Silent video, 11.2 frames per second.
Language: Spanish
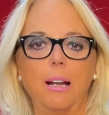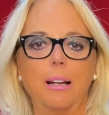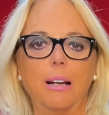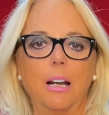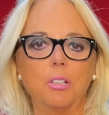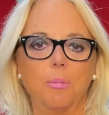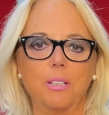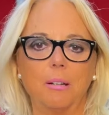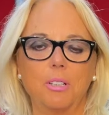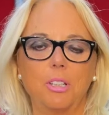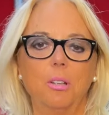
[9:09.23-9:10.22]
larga, la sumas
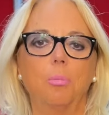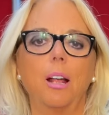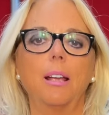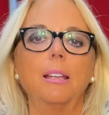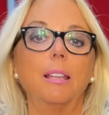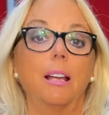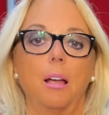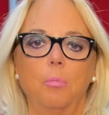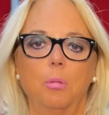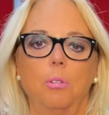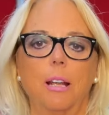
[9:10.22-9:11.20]
el vestido por aquí y te queda
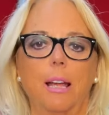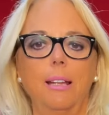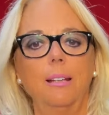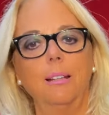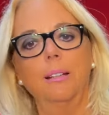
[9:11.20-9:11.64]
muy mona, ¿eh?